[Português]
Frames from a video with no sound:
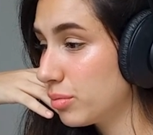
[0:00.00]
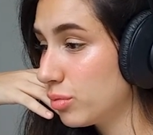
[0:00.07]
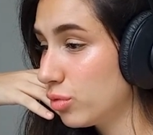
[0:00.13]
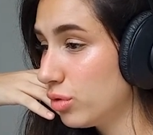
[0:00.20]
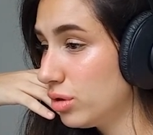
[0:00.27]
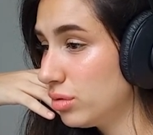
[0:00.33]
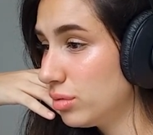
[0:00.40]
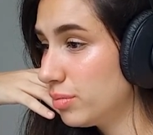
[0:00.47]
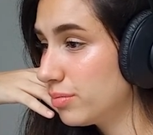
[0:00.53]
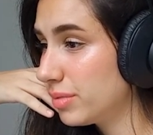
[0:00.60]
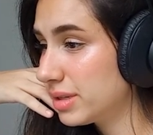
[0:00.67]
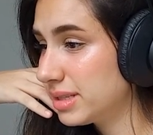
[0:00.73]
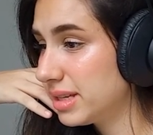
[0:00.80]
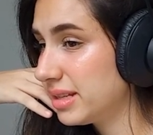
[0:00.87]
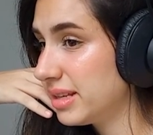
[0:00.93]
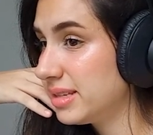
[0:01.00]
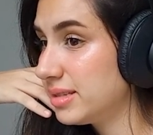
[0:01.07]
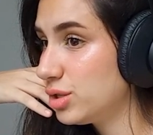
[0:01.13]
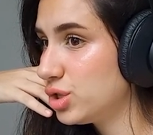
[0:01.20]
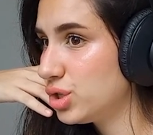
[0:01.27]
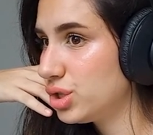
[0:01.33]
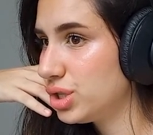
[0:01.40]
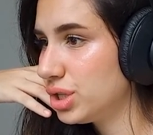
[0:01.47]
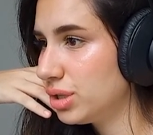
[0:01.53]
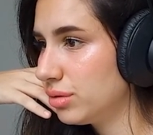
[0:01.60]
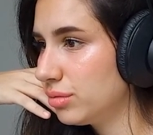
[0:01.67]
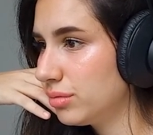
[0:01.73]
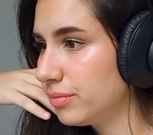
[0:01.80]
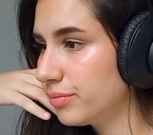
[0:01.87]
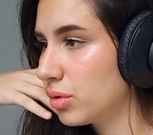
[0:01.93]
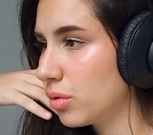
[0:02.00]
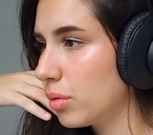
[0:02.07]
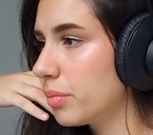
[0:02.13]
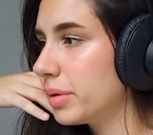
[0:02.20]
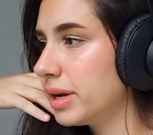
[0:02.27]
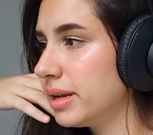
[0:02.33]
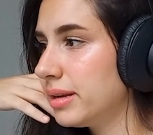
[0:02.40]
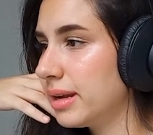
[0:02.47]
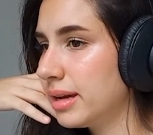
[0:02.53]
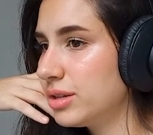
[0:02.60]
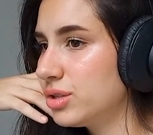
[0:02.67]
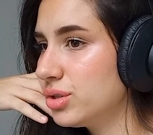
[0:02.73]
muito assim nesse estilo. Eu comprei na